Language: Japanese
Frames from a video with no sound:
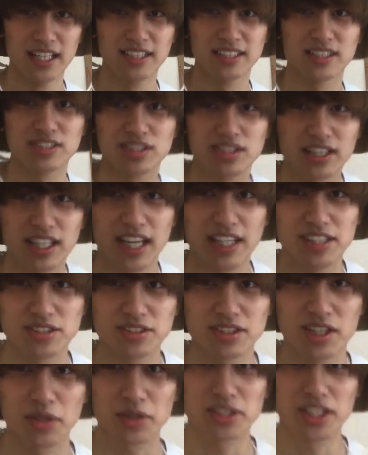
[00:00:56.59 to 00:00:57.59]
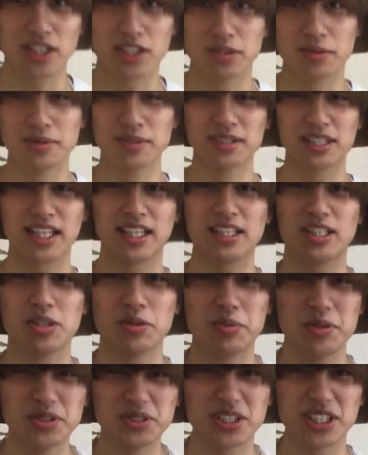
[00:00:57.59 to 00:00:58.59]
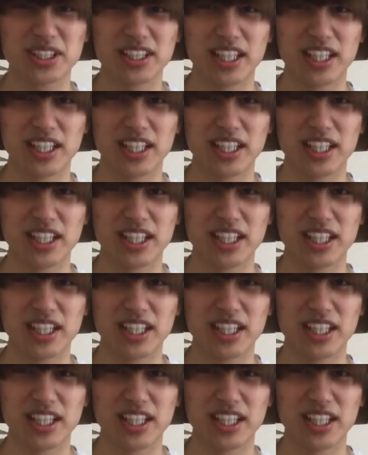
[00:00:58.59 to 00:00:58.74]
早速怪獣を倒したいと思うんで思うんで